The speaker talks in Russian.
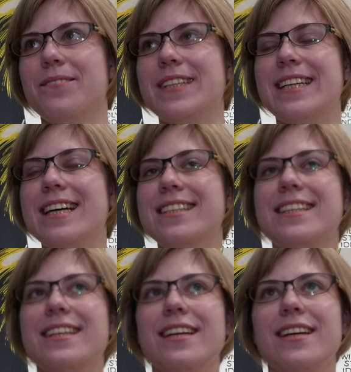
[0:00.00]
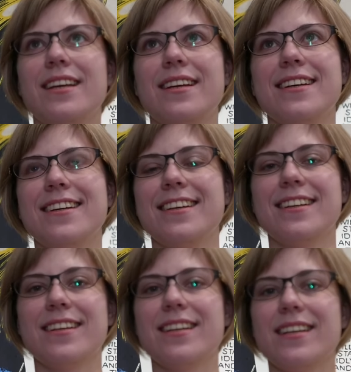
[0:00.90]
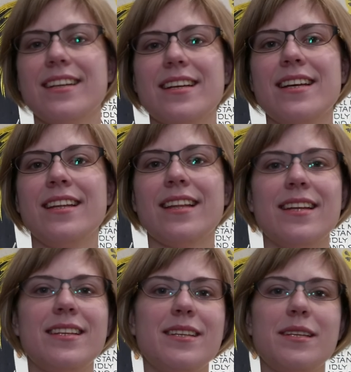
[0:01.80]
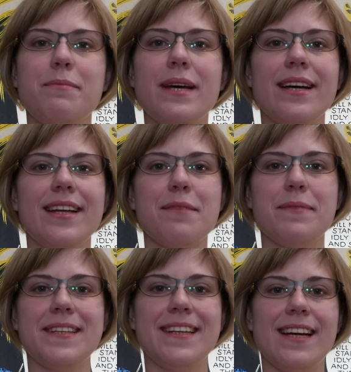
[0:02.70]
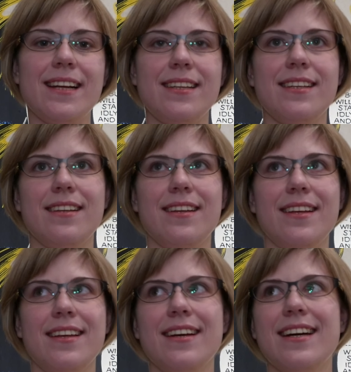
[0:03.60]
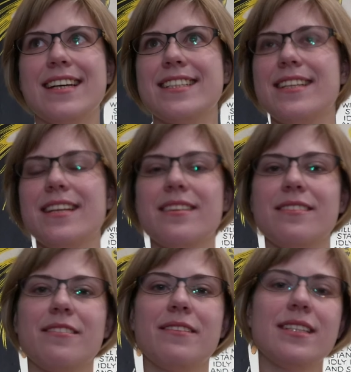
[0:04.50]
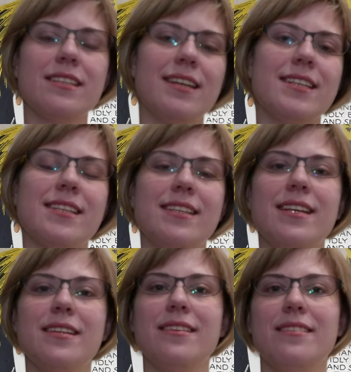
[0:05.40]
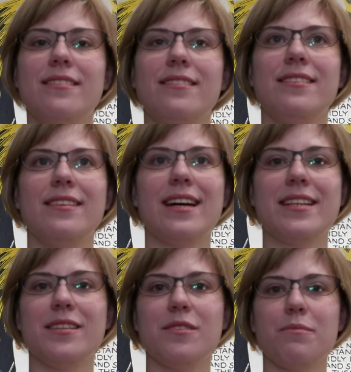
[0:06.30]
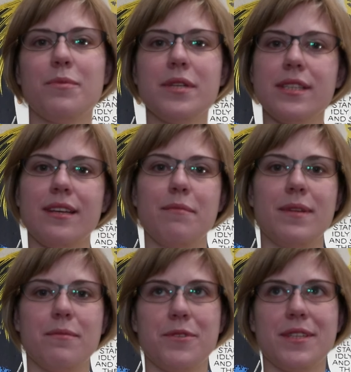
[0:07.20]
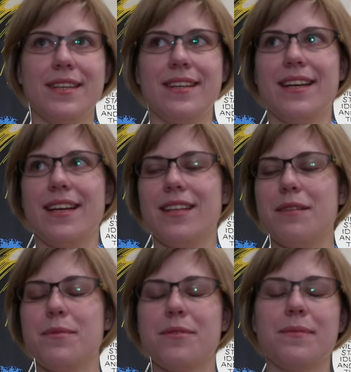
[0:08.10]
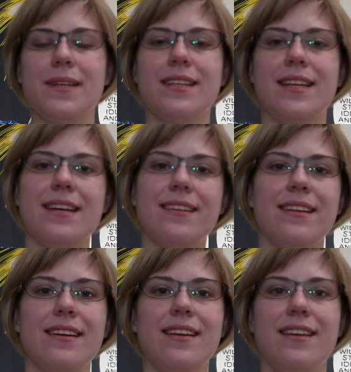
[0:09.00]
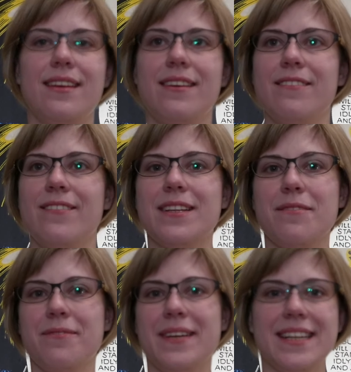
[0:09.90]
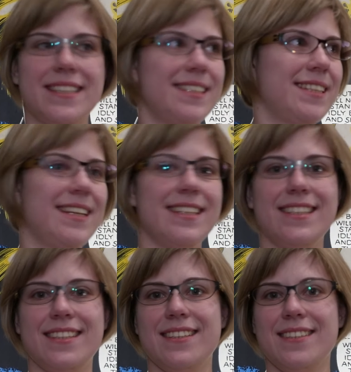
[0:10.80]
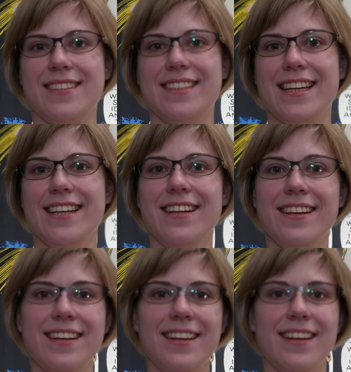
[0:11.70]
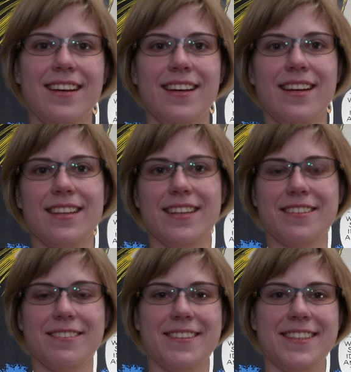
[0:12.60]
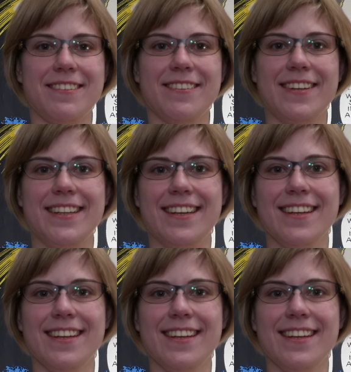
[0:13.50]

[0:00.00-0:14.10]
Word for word: Счастья и, и найти себя, и не потерять каждый день развиваться, каждый день находиться в поиске, потому что это безумно интересно, и в этом, мне кажется, есть цель нашего существования.